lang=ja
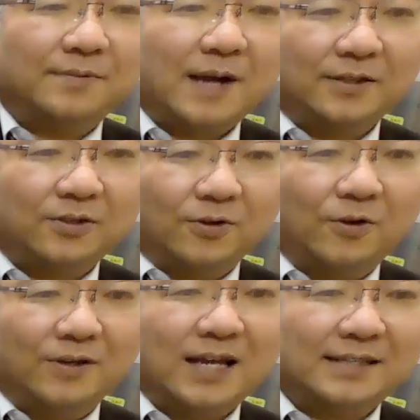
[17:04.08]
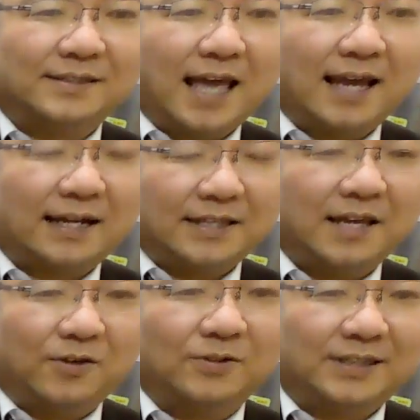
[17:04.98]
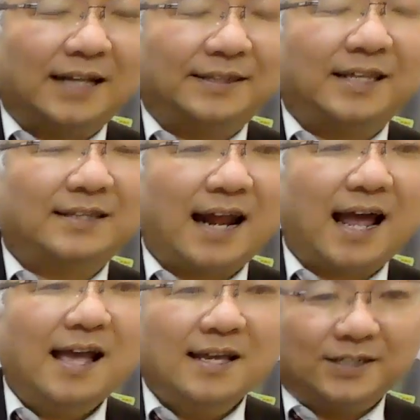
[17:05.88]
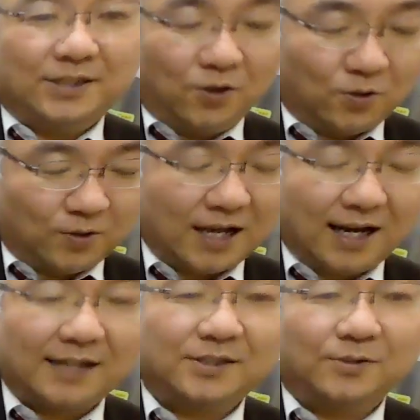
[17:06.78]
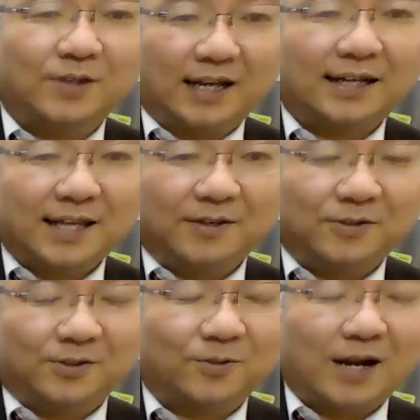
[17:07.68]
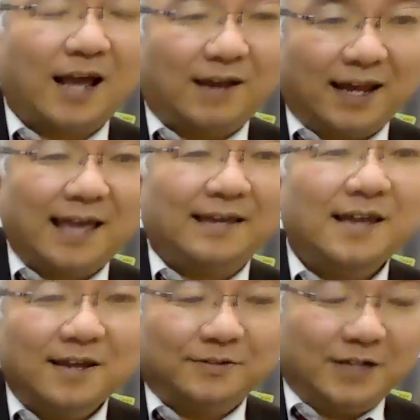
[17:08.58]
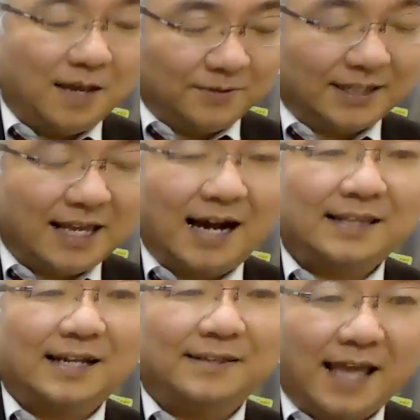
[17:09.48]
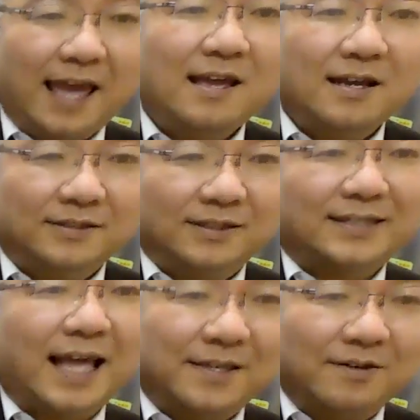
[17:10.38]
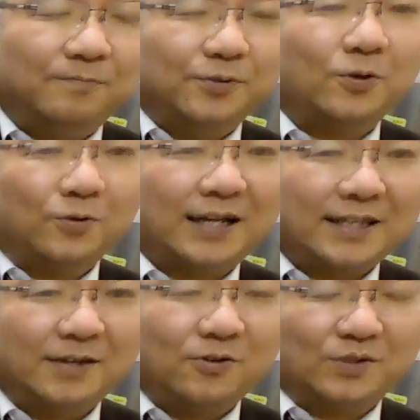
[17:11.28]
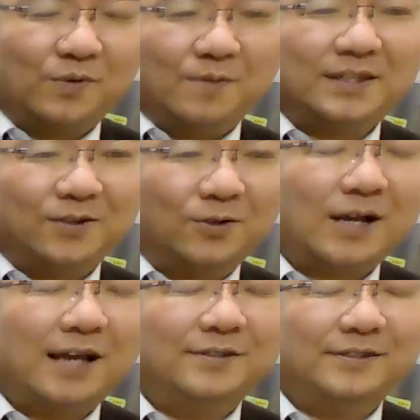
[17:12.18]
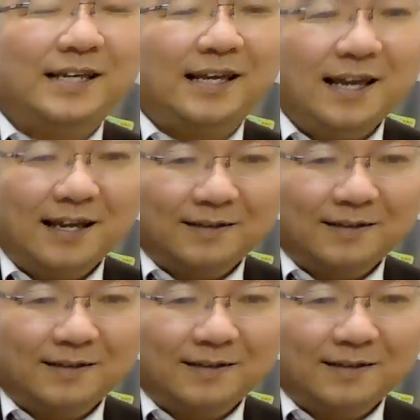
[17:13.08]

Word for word: アルバイトのやつで家庭教師でやってったら素人だからっていうことで家庭教師のトライはえらいクレームつけられたんで最近はプロの家庭教師もいますよとかいうふうに